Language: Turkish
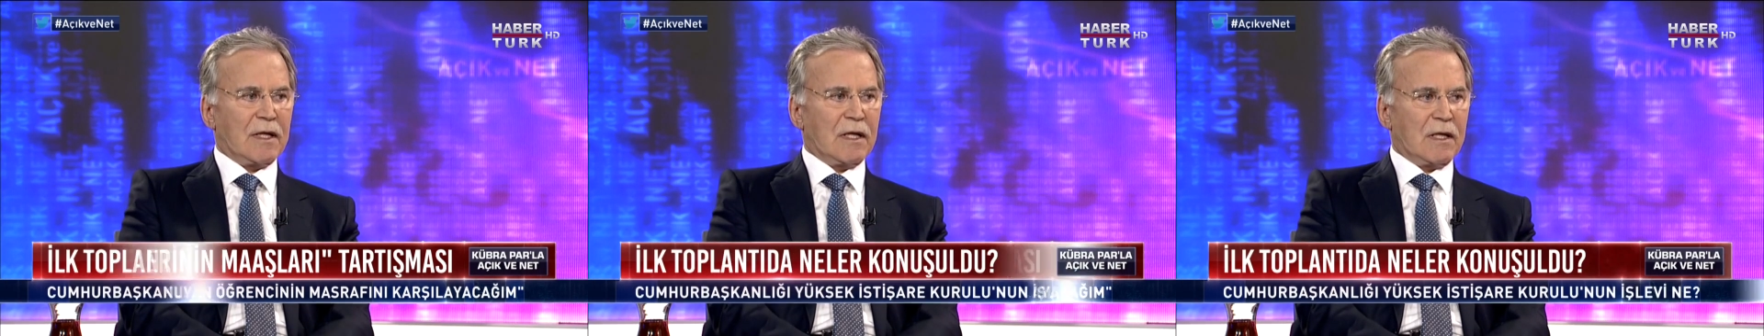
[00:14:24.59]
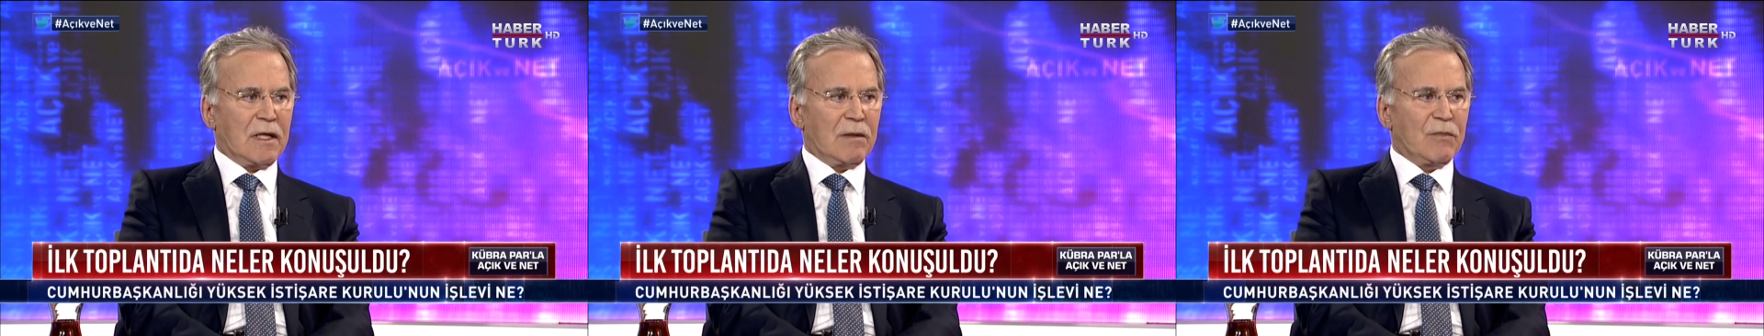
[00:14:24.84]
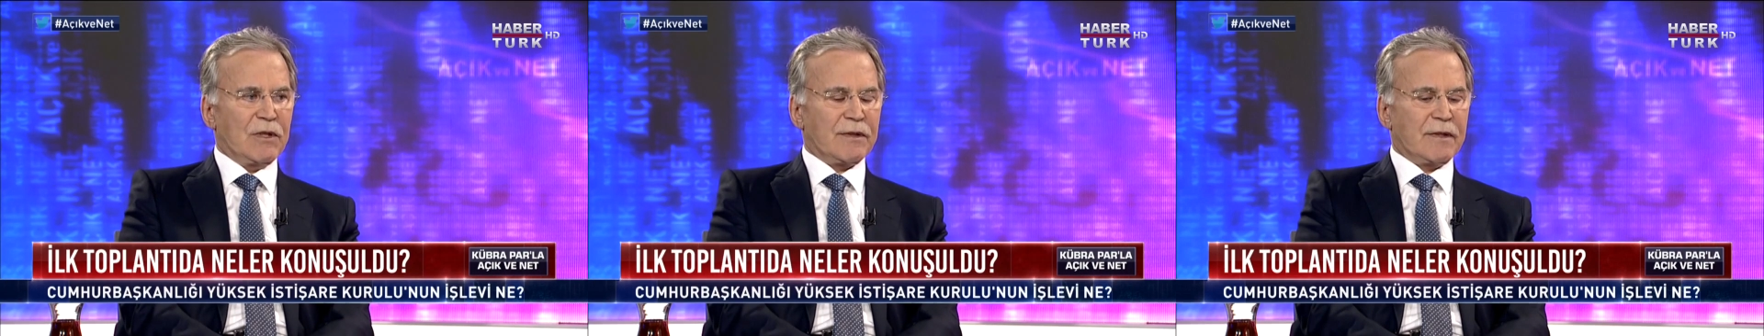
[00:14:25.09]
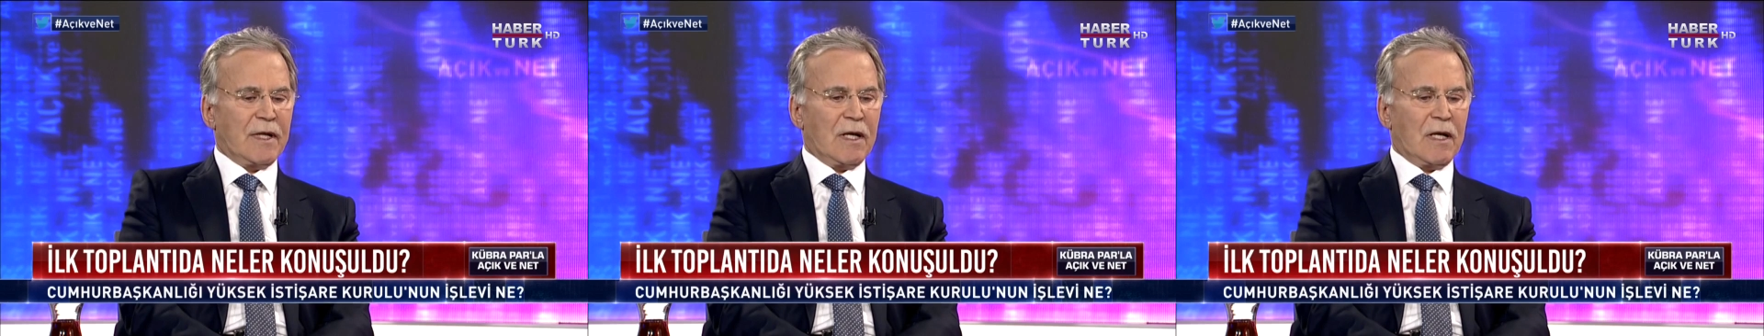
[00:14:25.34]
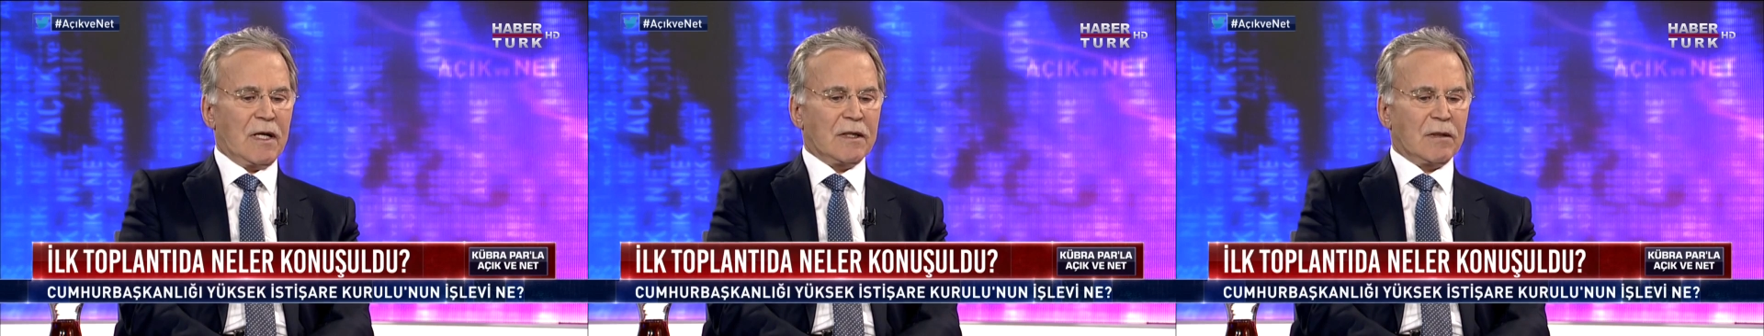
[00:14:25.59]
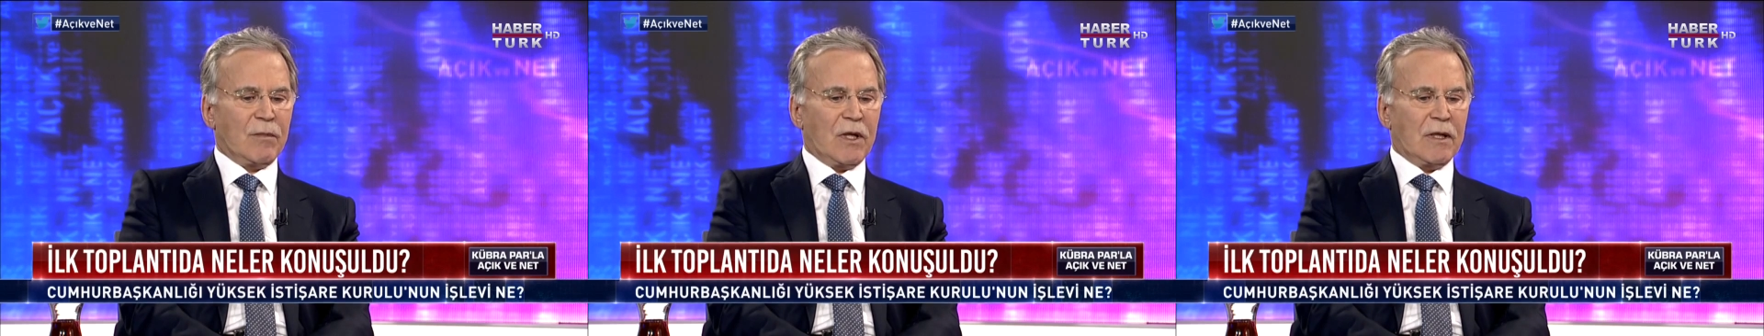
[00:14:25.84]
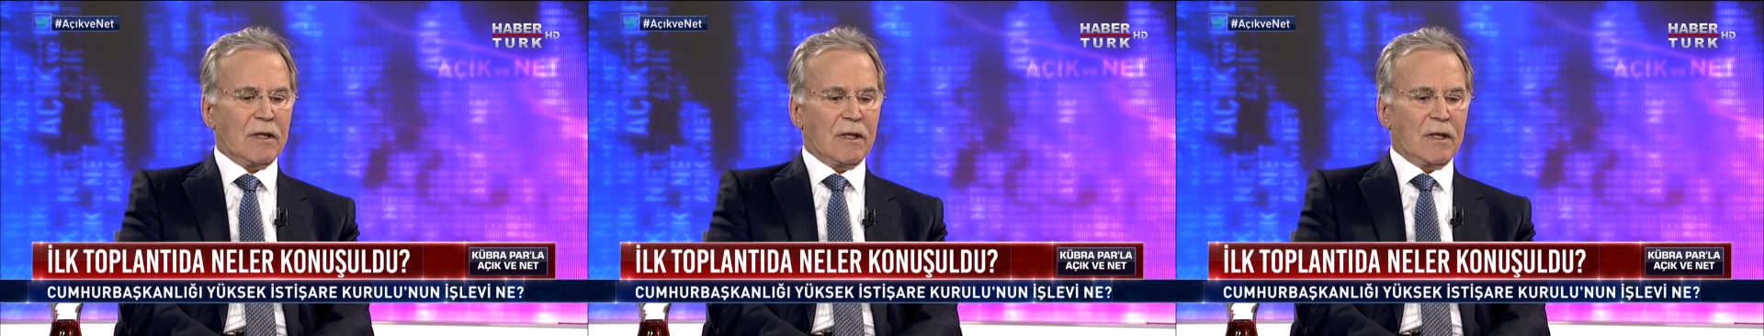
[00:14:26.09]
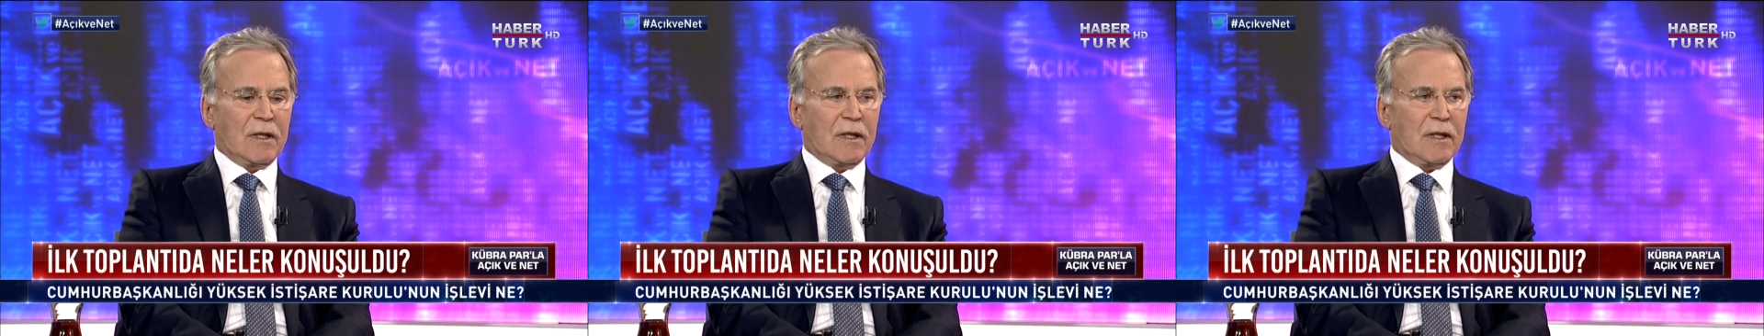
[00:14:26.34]
ilgili bir değerlendirme
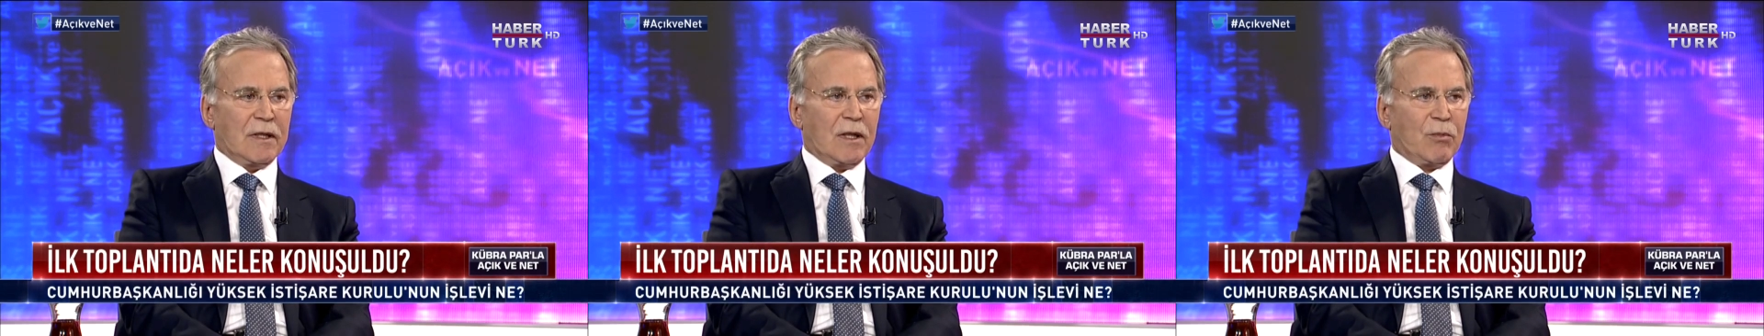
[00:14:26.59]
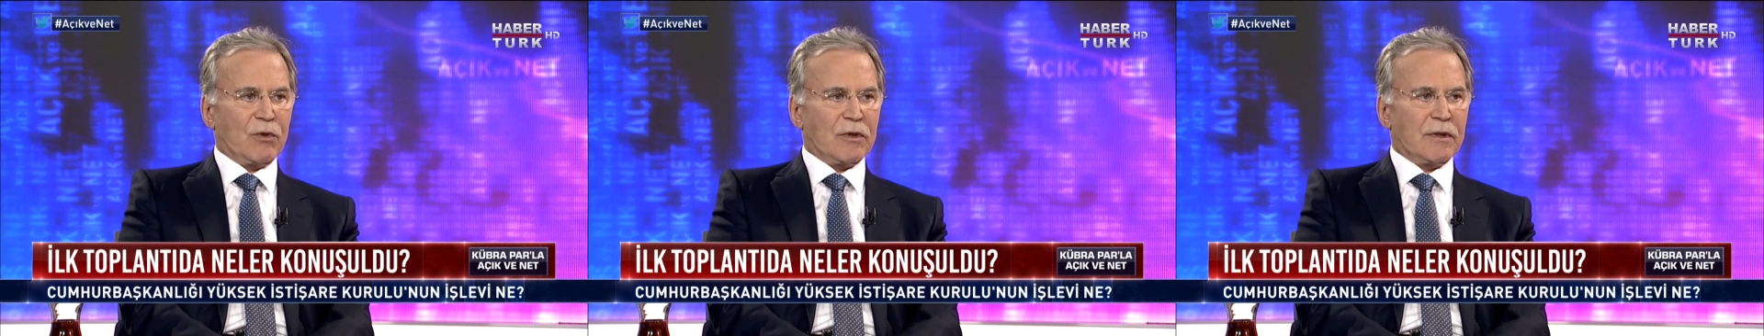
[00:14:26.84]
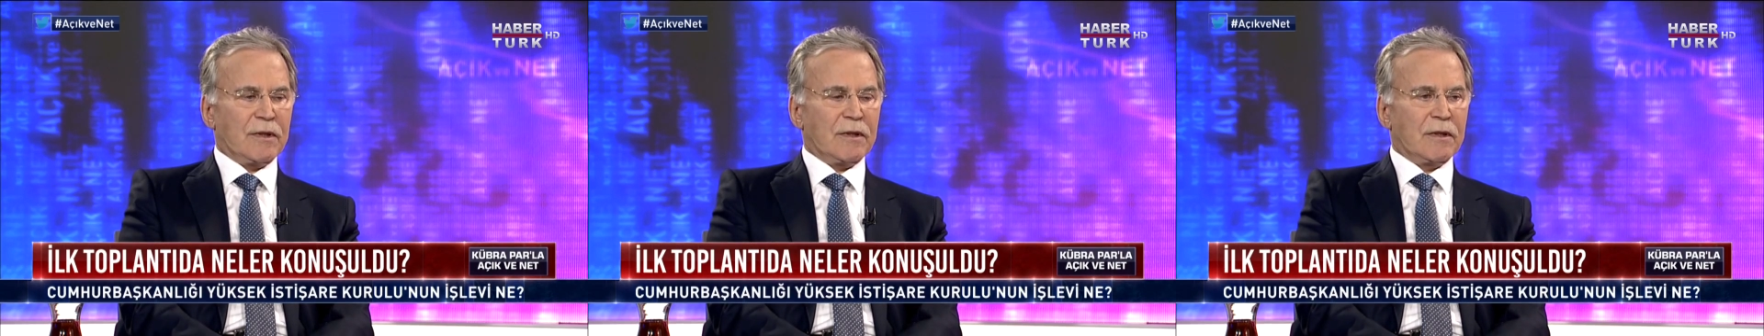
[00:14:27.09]
e, yapıldı.